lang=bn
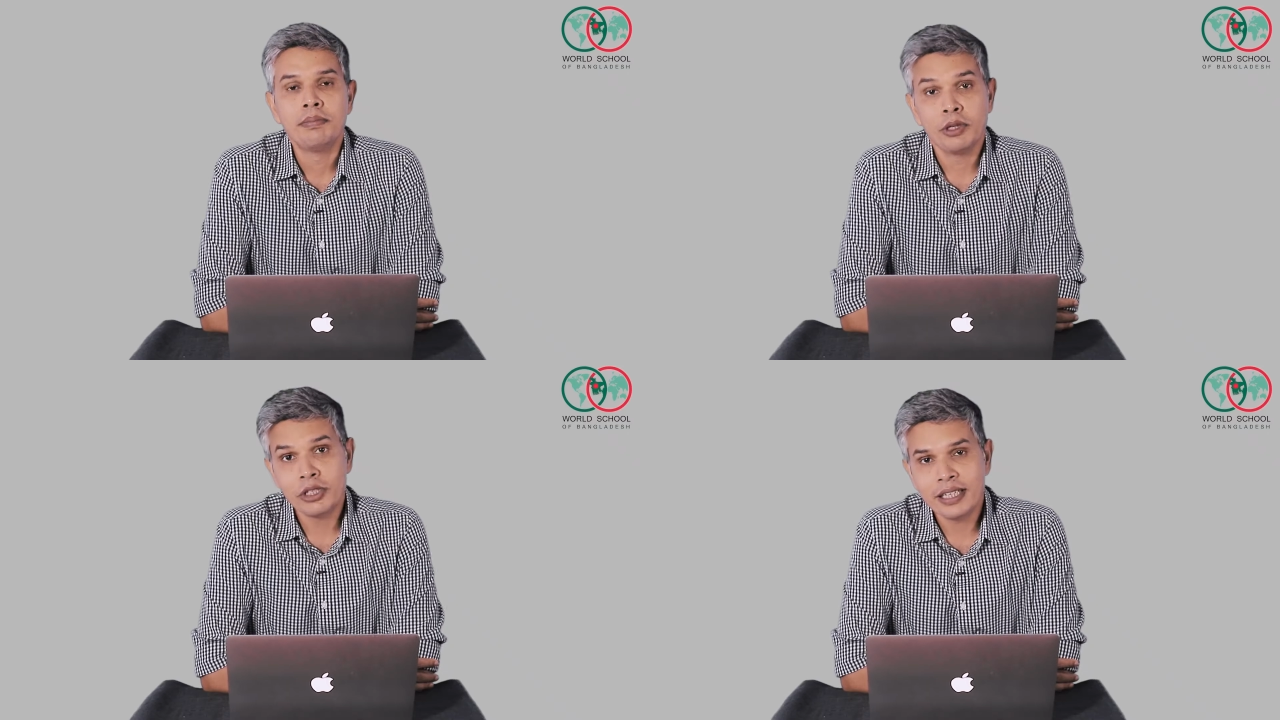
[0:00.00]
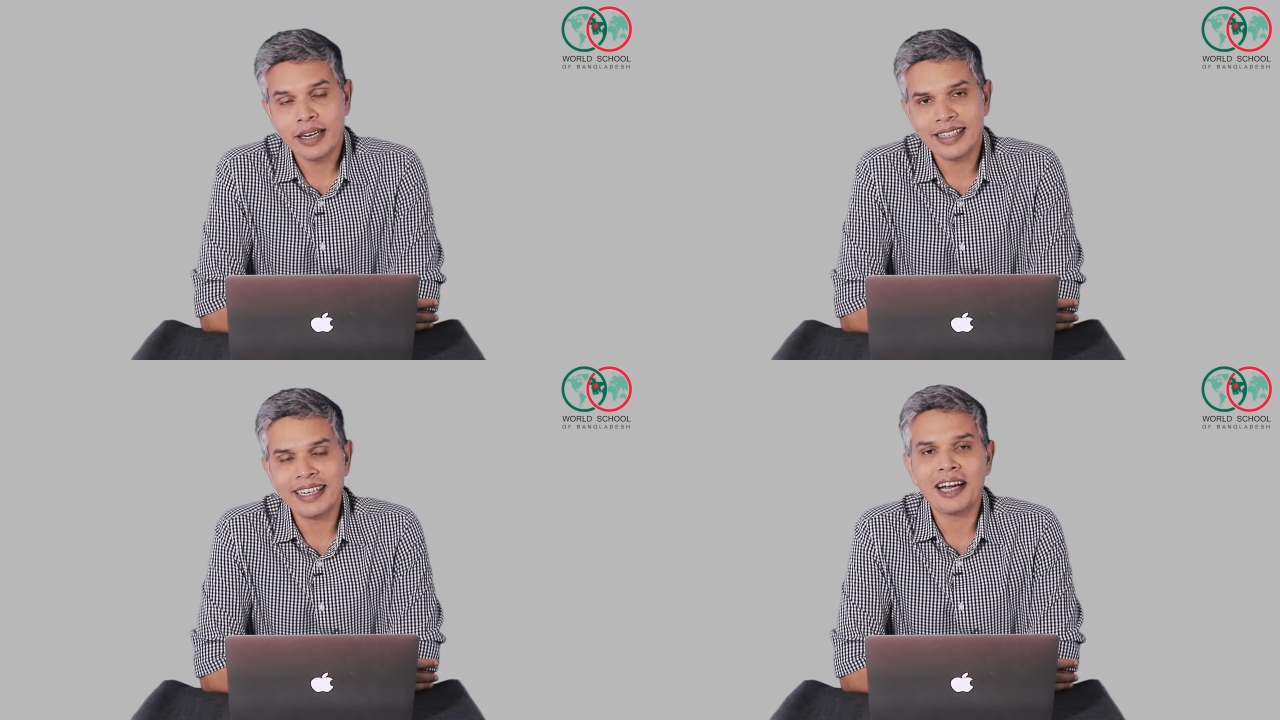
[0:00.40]
প্রিয়
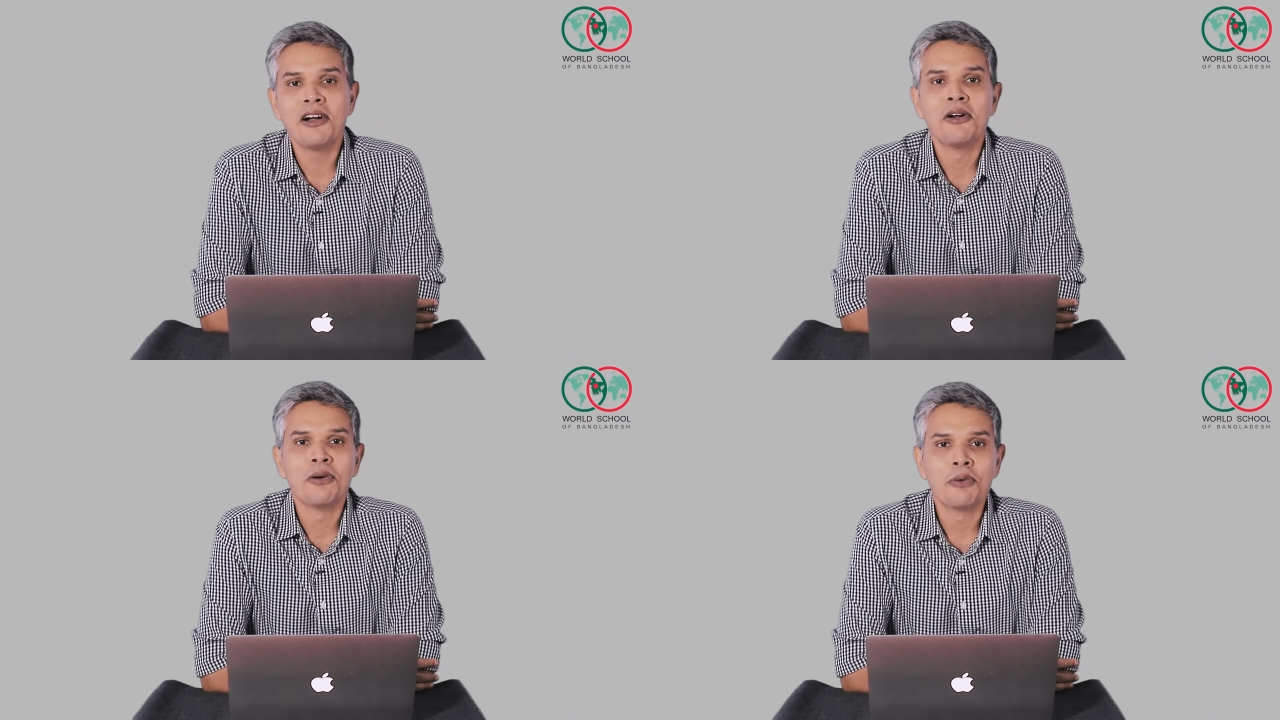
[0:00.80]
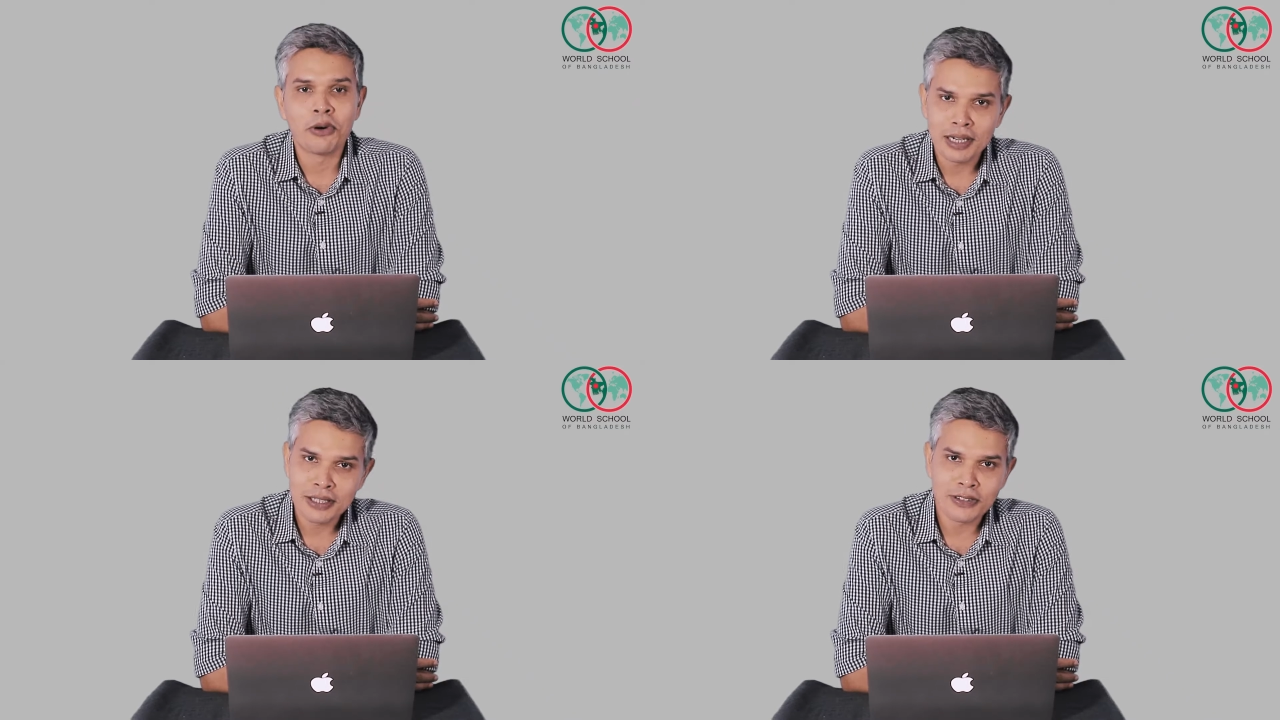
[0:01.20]
শিক্ষার্থীরা
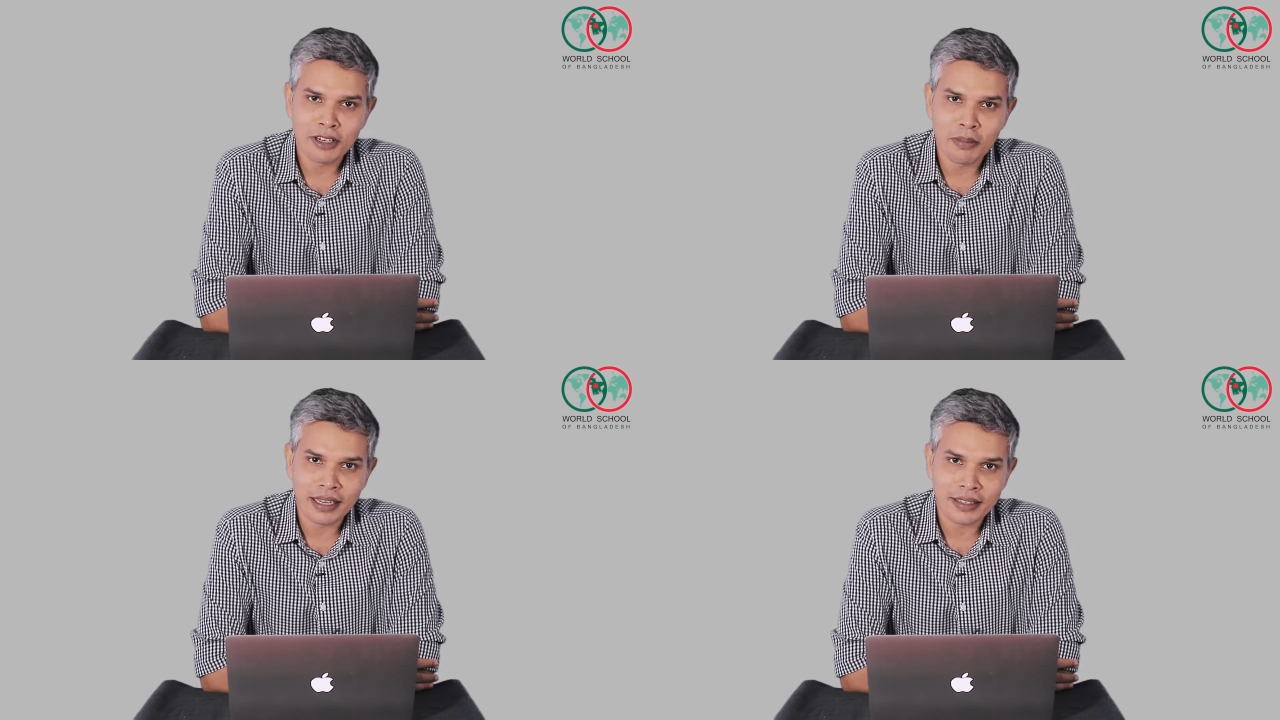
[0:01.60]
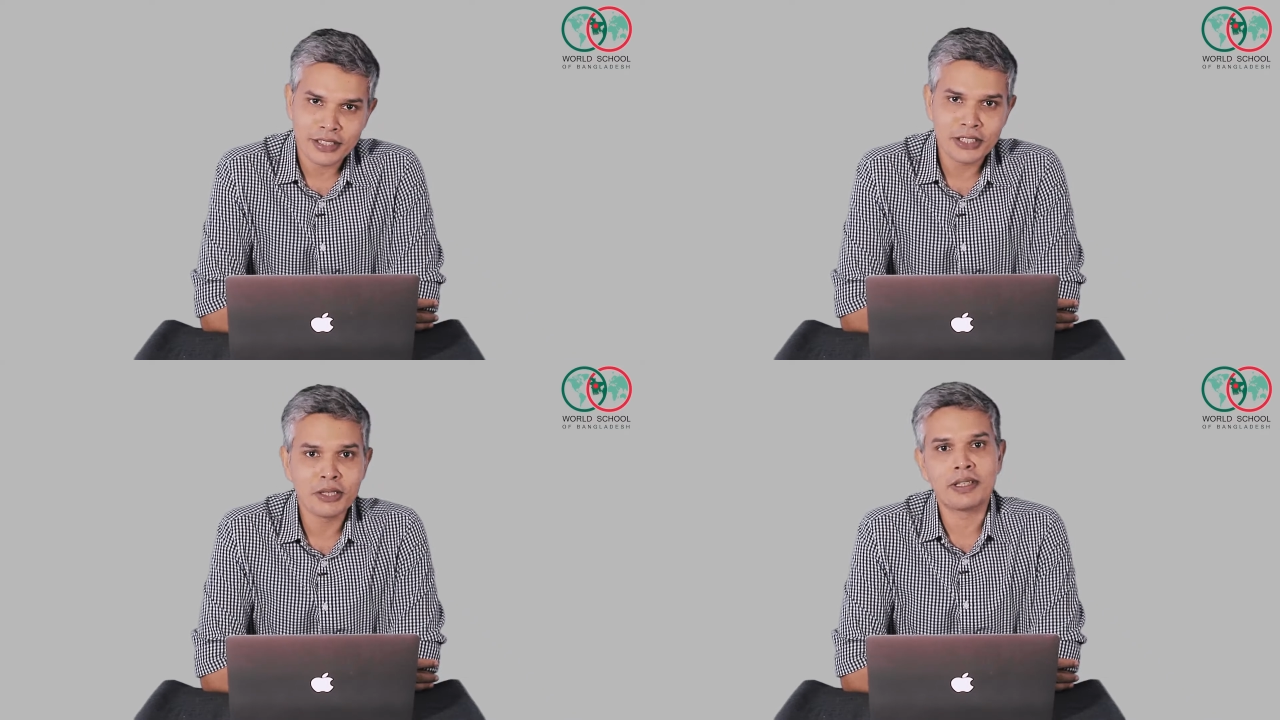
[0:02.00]
ওয়ার্ল্ড স্কুল অফ
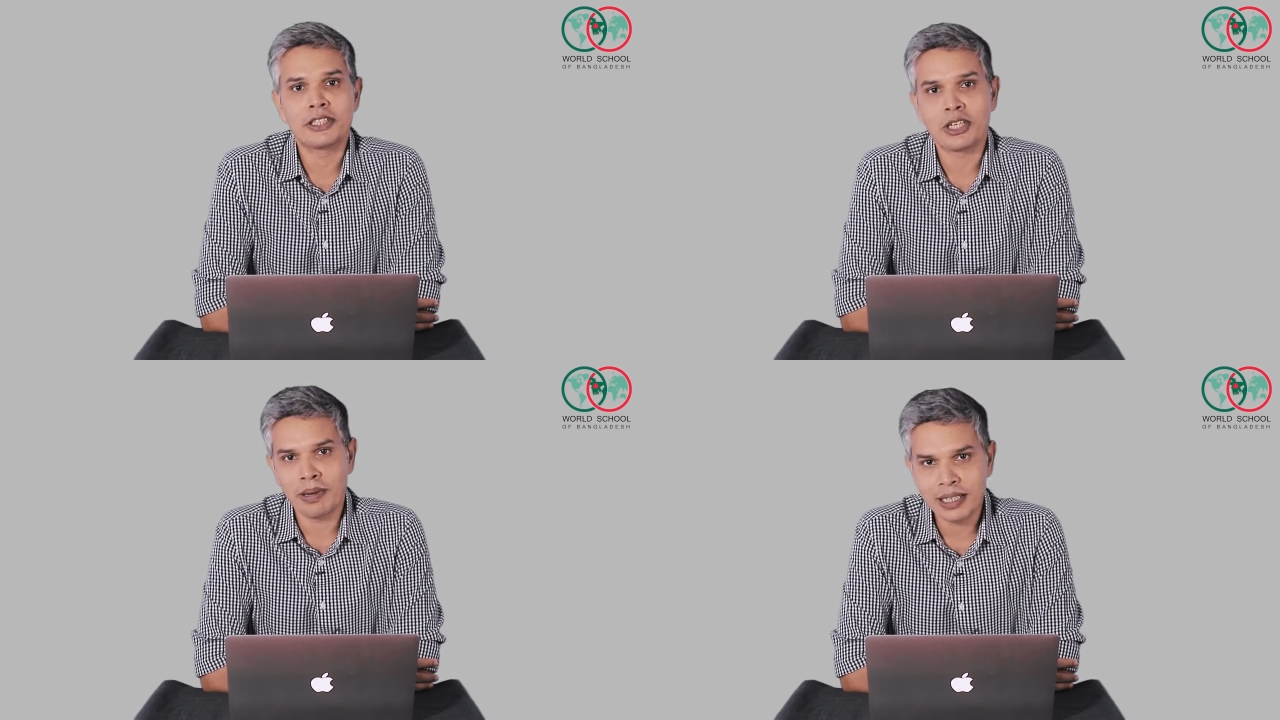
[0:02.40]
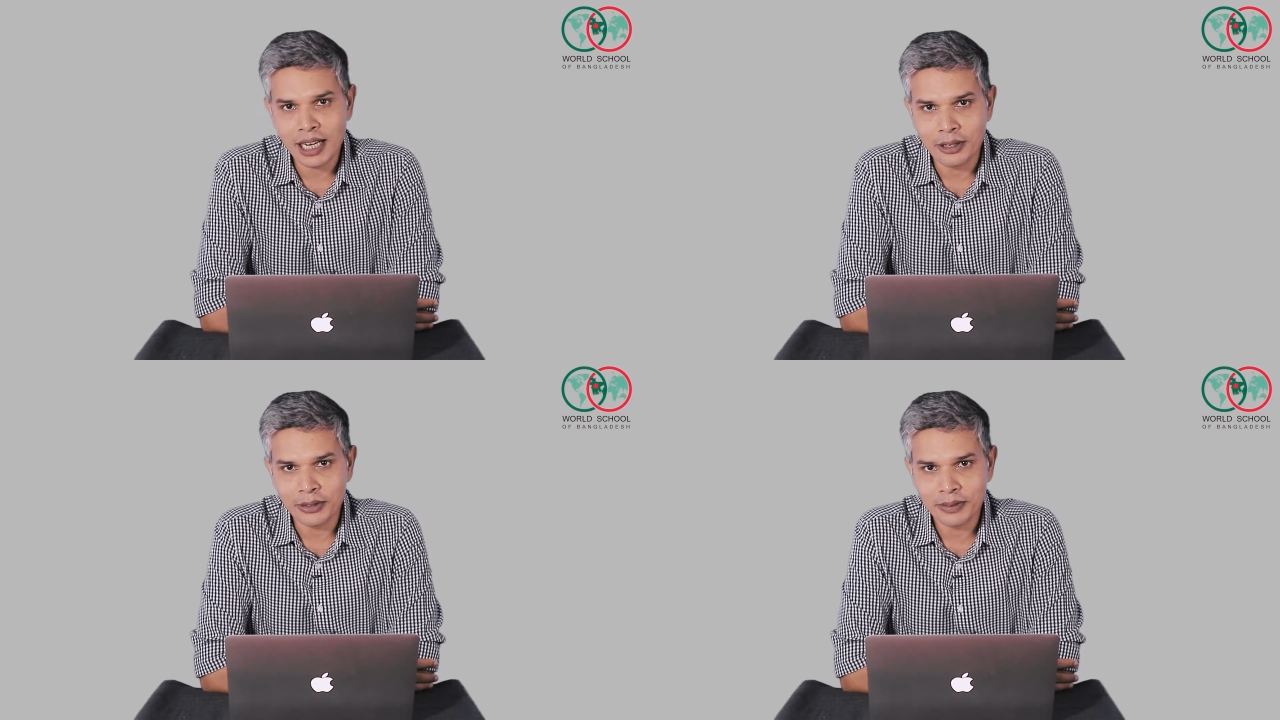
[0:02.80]
বাংলাদেশে তোমাদের সবাইকে
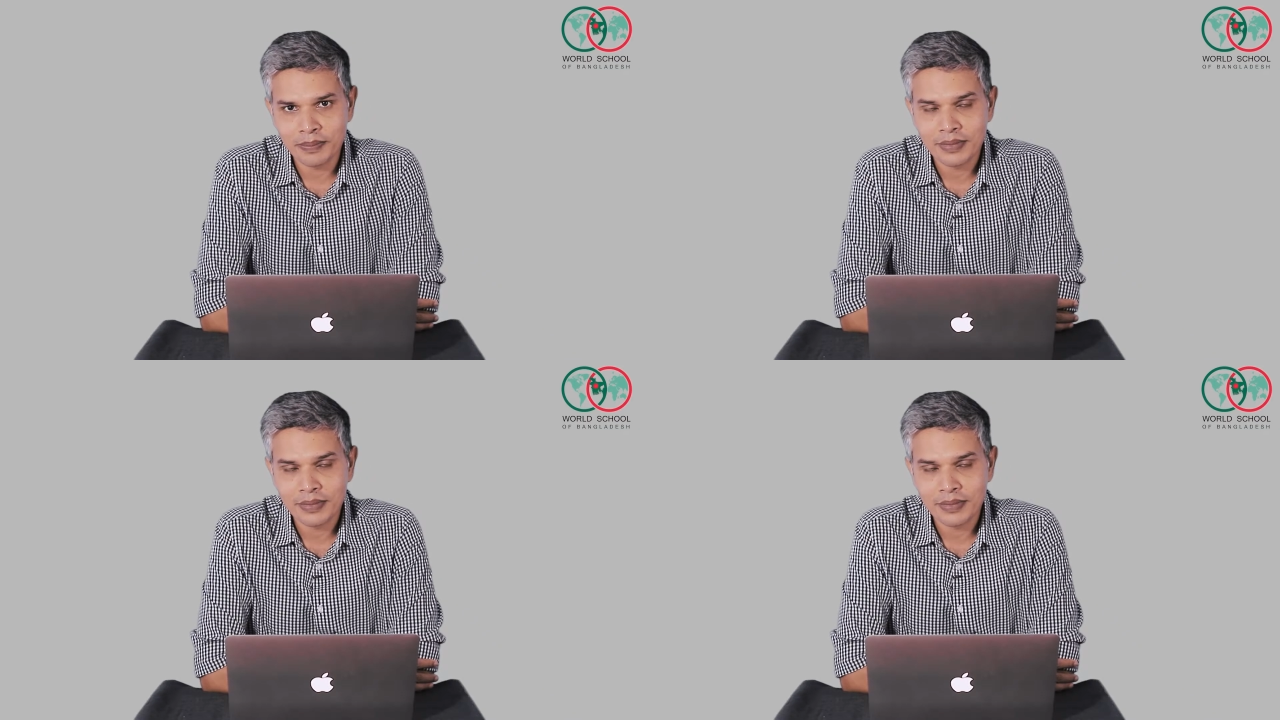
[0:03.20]
স্বাগত